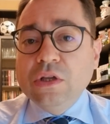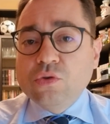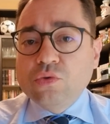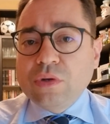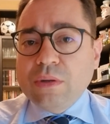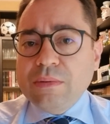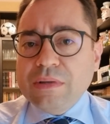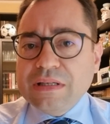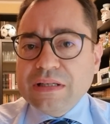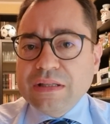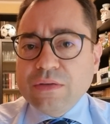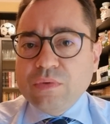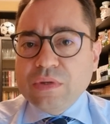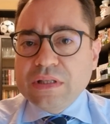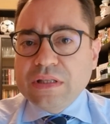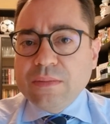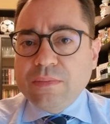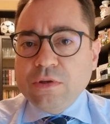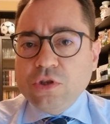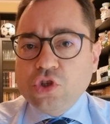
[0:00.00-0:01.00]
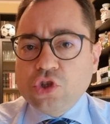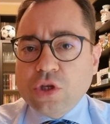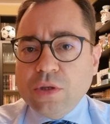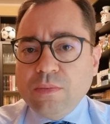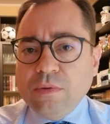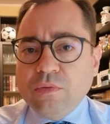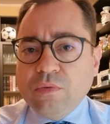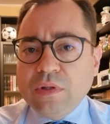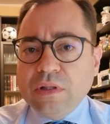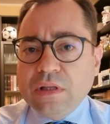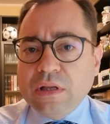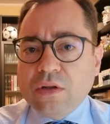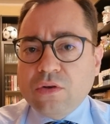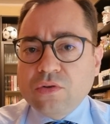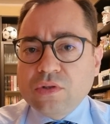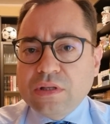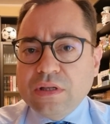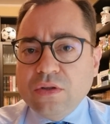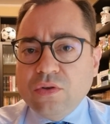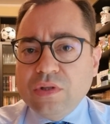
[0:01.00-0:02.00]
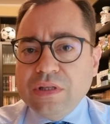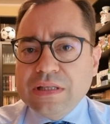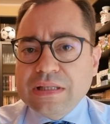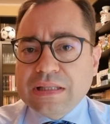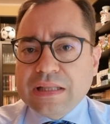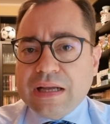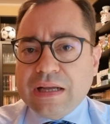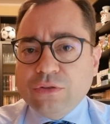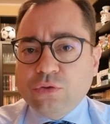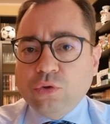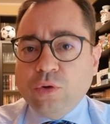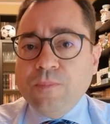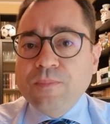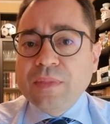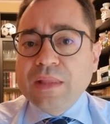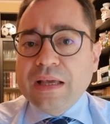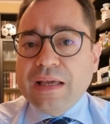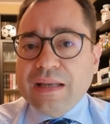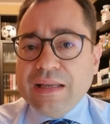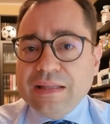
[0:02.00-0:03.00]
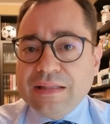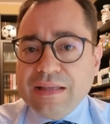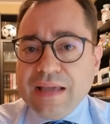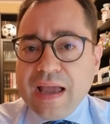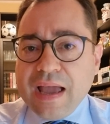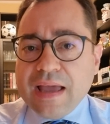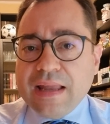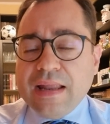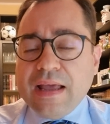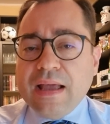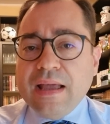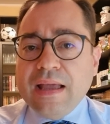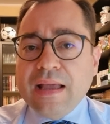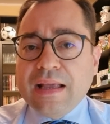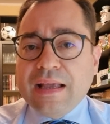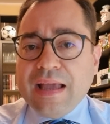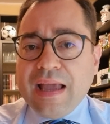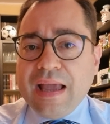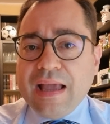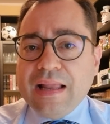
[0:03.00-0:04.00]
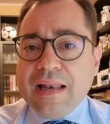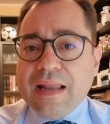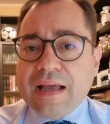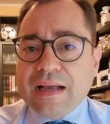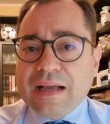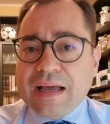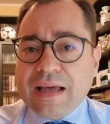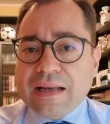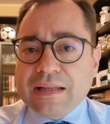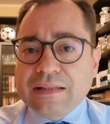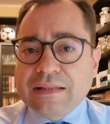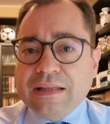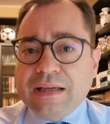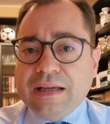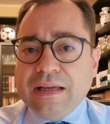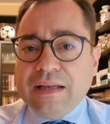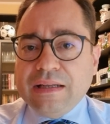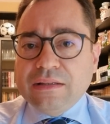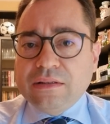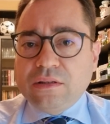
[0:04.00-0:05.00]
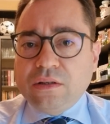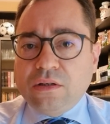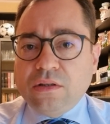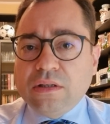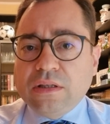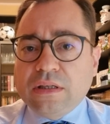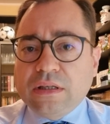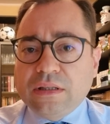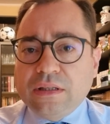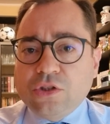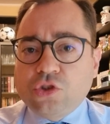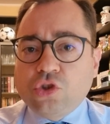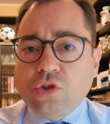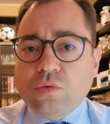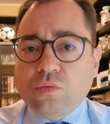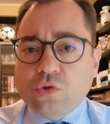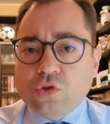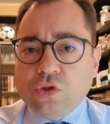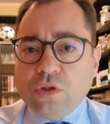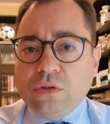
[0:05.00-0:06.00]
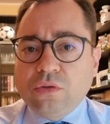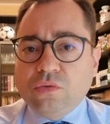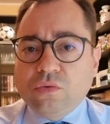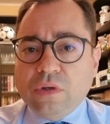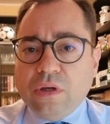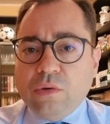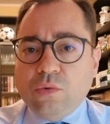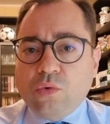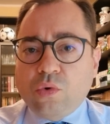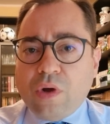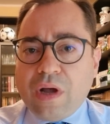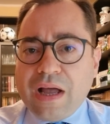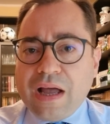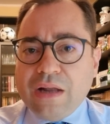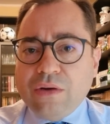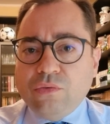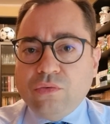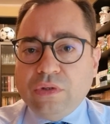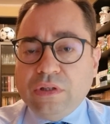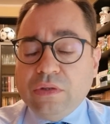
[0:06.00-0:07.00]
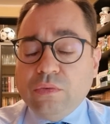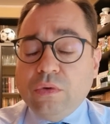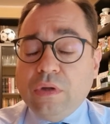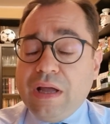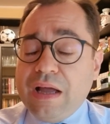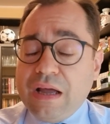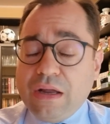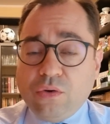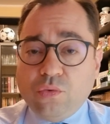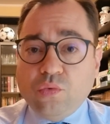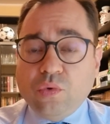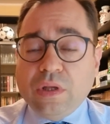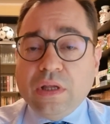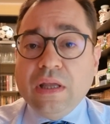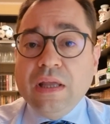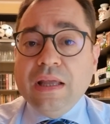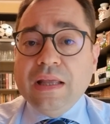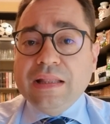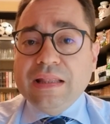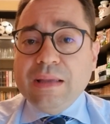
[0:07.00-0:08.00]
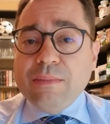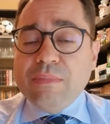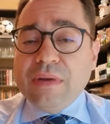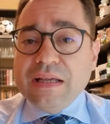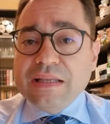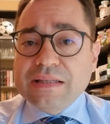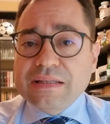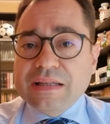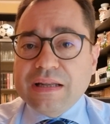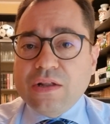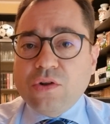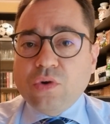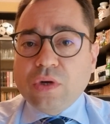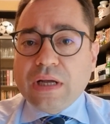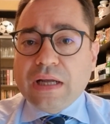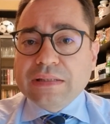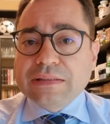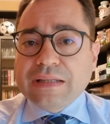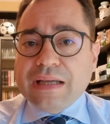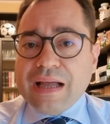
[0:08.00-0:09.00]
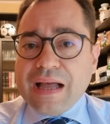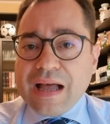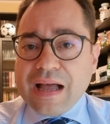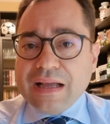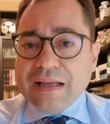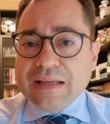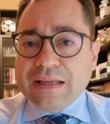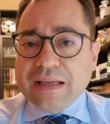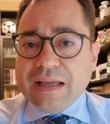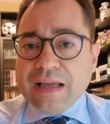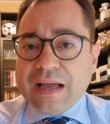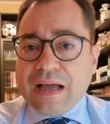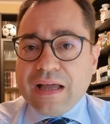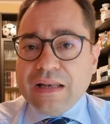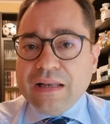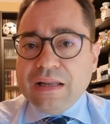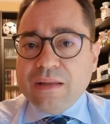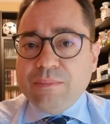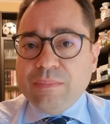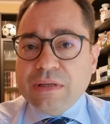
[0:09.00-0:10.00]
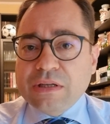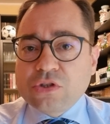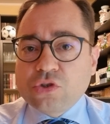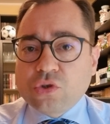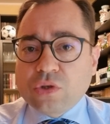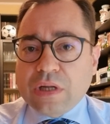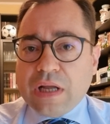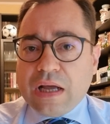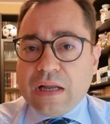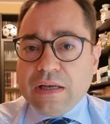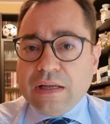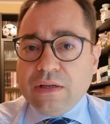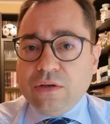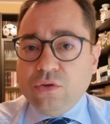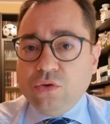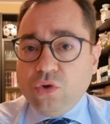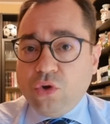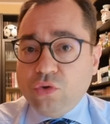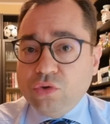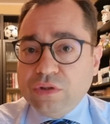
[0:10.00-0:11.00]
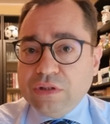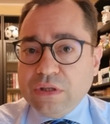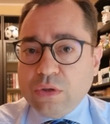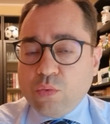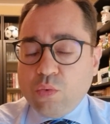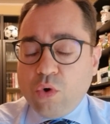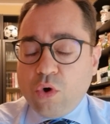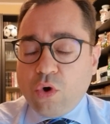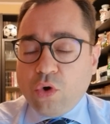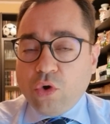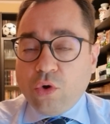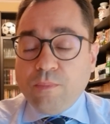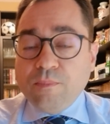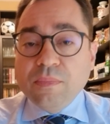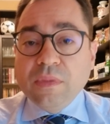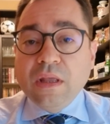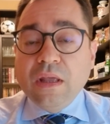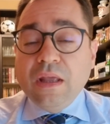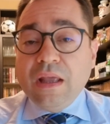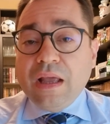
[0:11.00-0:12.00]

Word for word: Sulla base di questi principi, quindi, il Consiglio di Stato ritiene che la carta elettronica da 500 euro anni, annui debba essere erogata anche al personale non di ruolo.